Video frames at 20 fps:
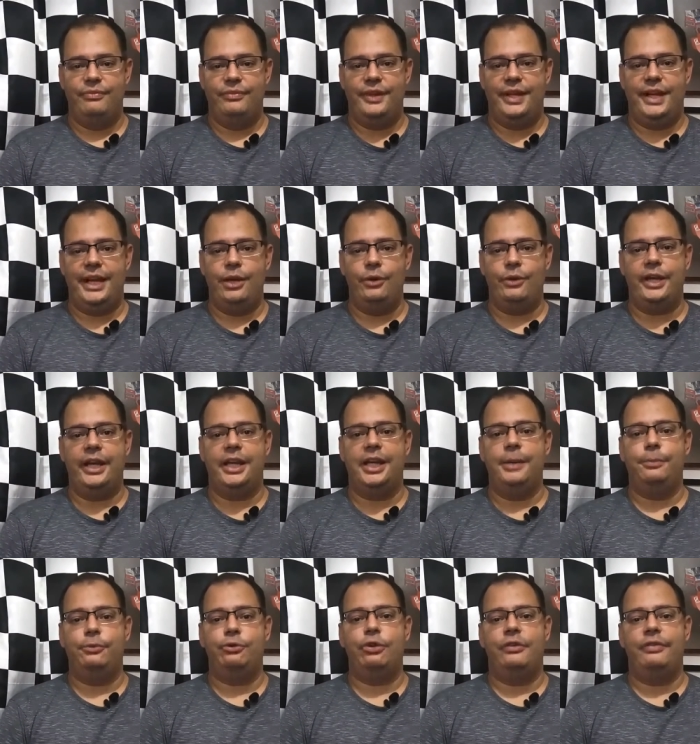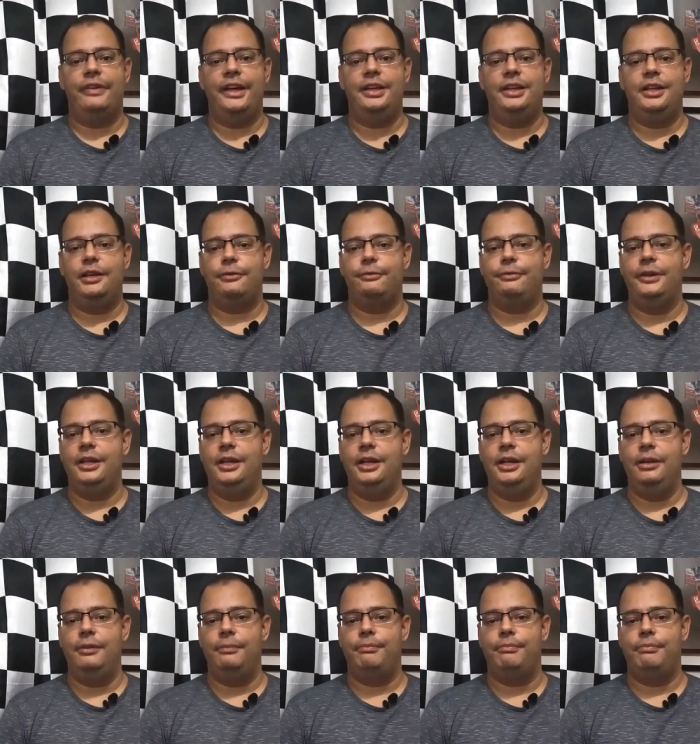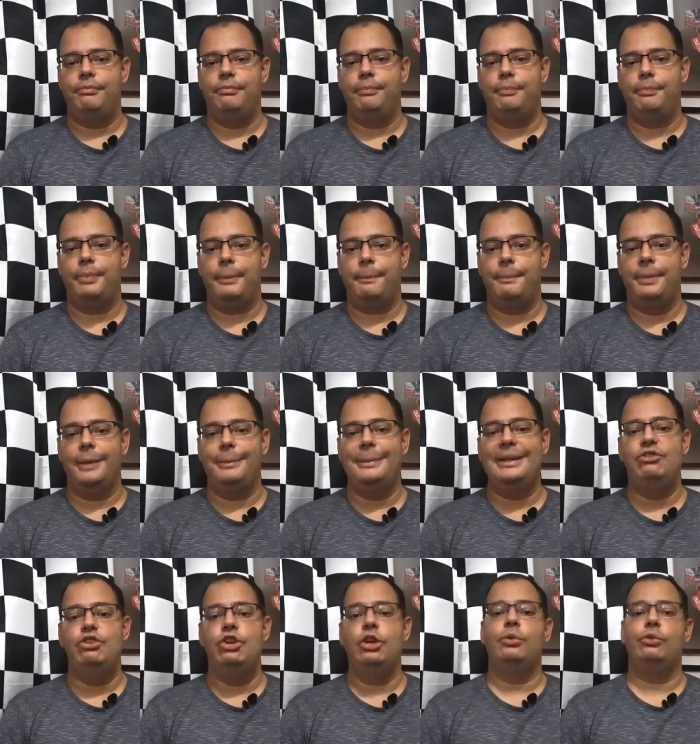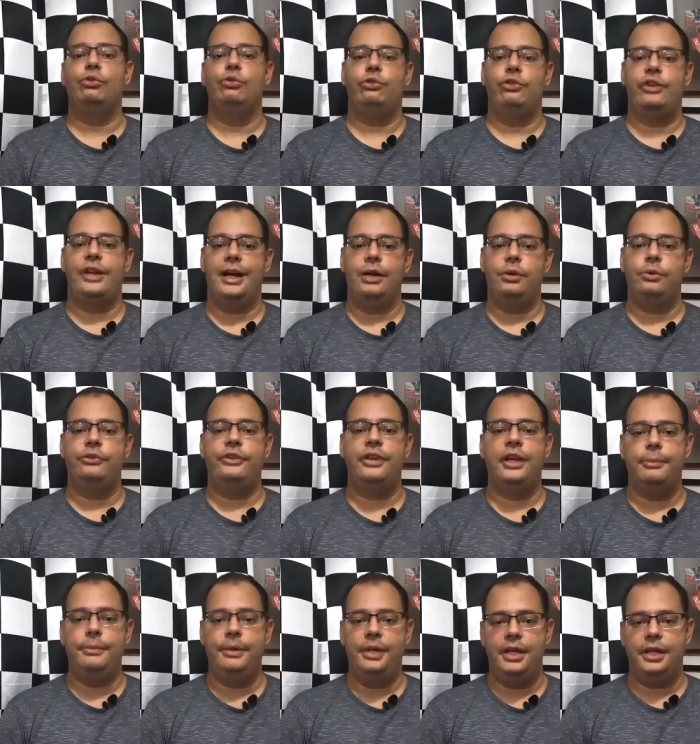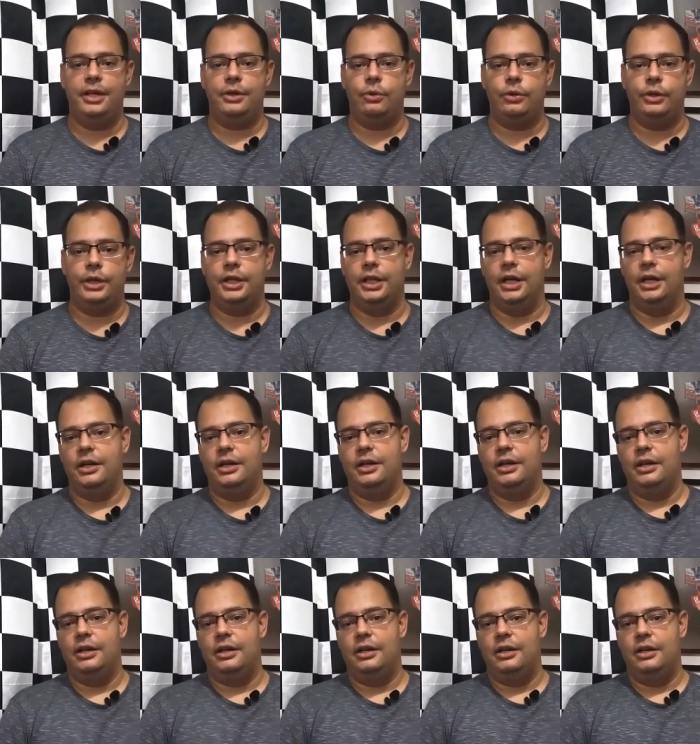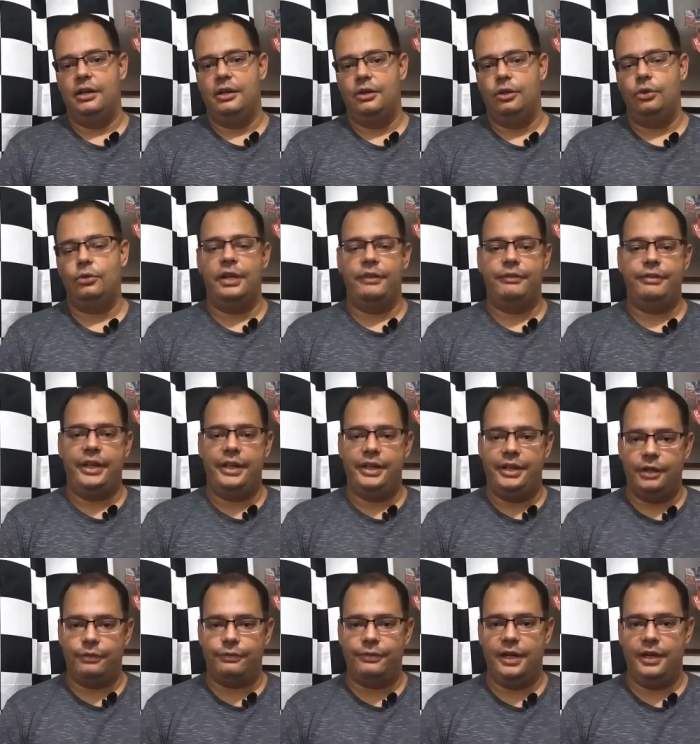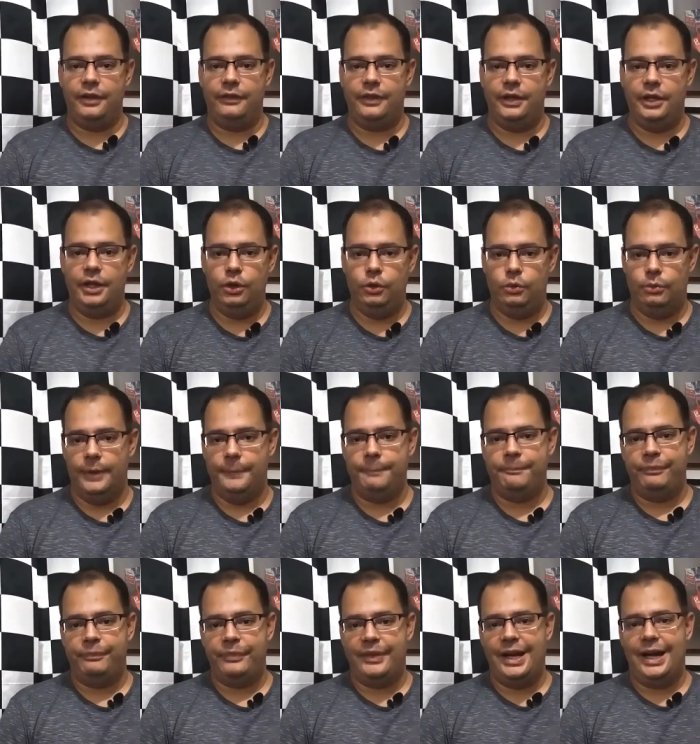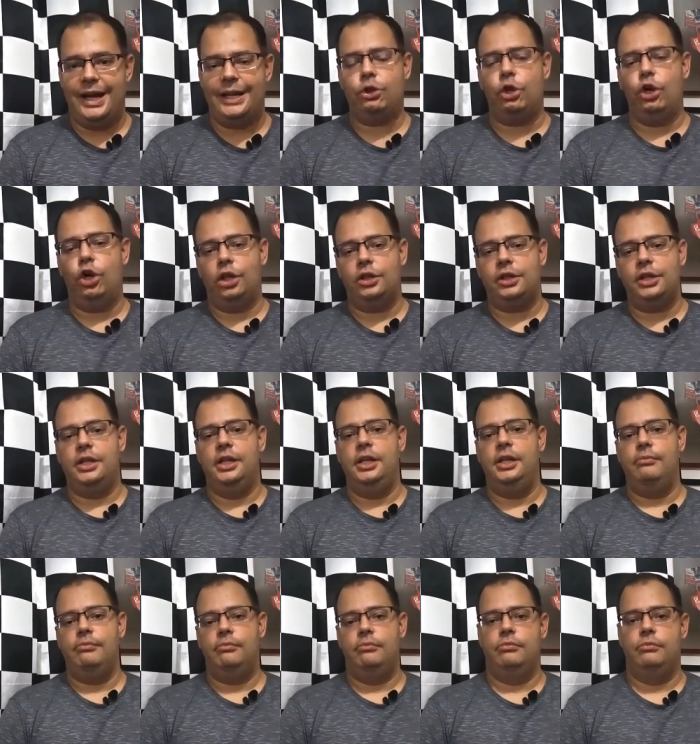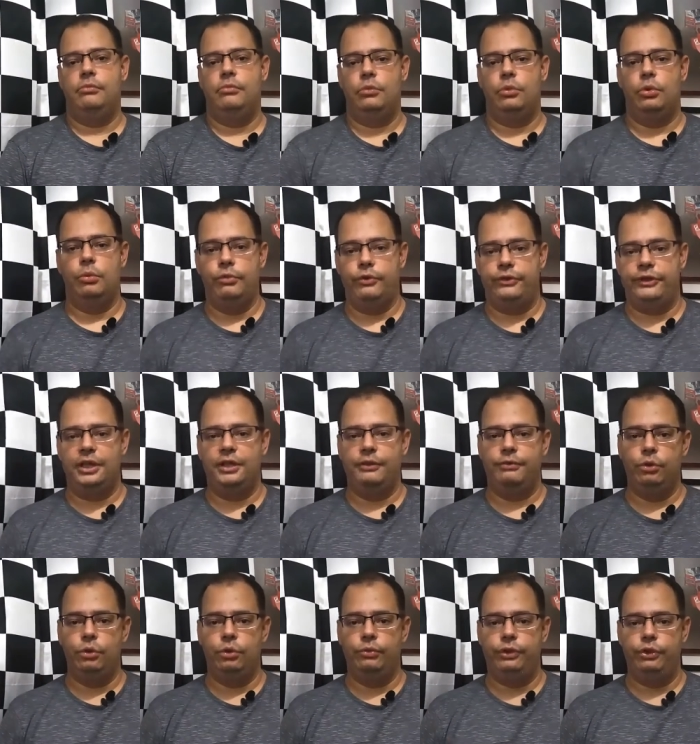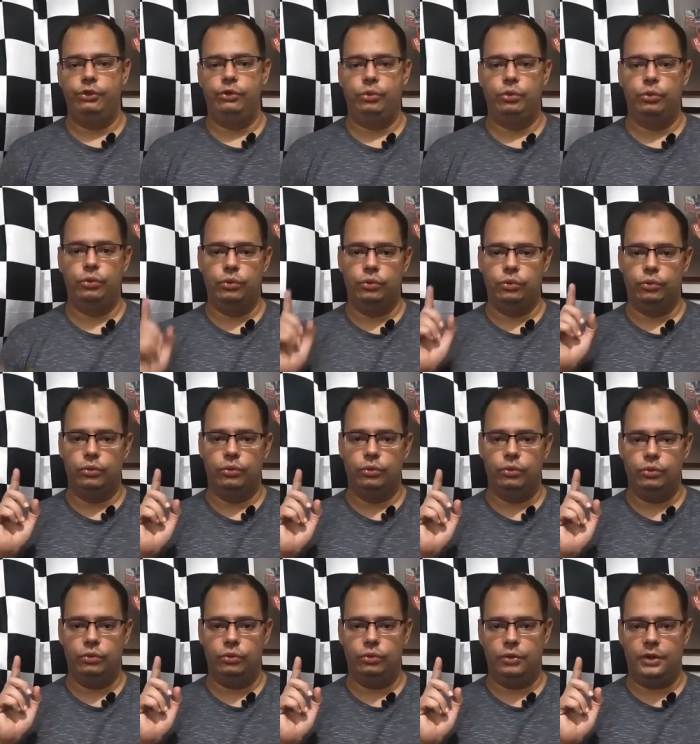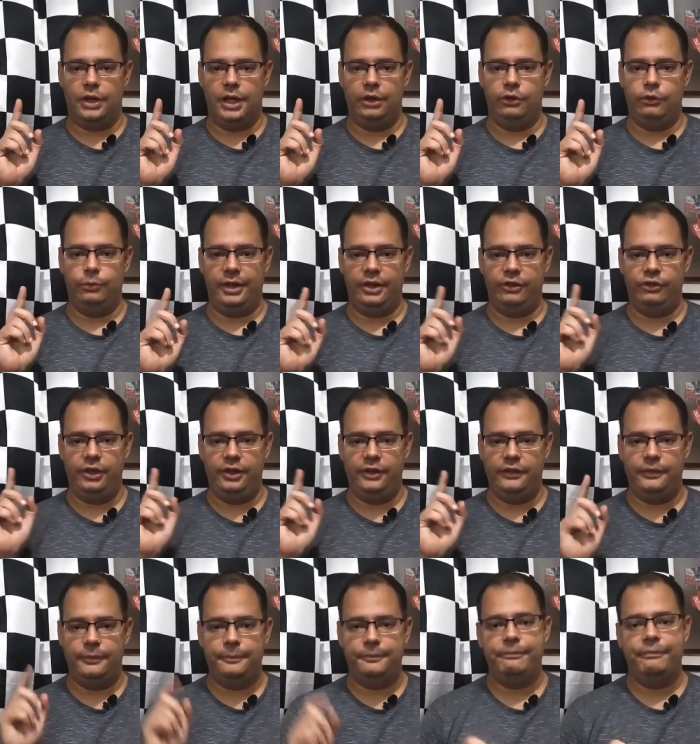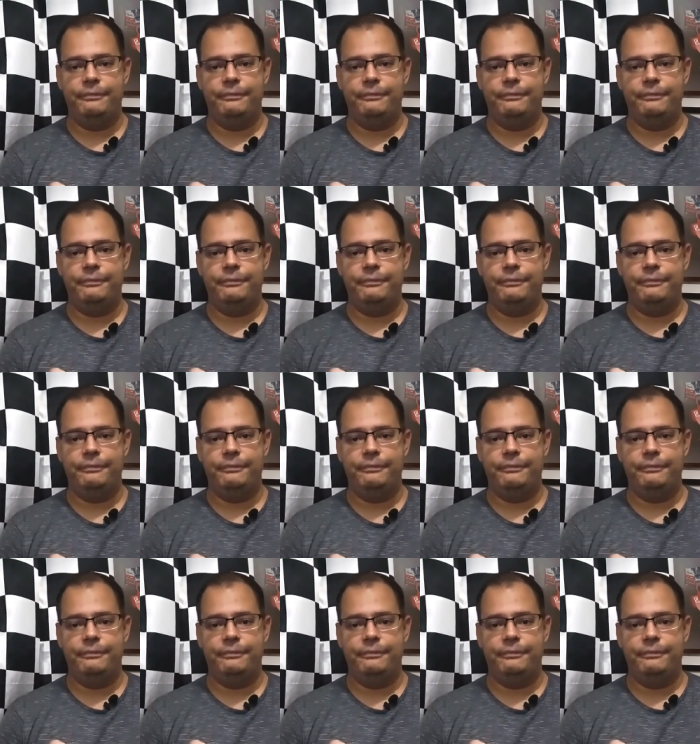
creio que a equipe só vai interferir para permitir que os carros terminem a corrida. Não deve ter interferência nenhuma. A Toyota aqui como você já viu no vídeo do, do Carlos Martins,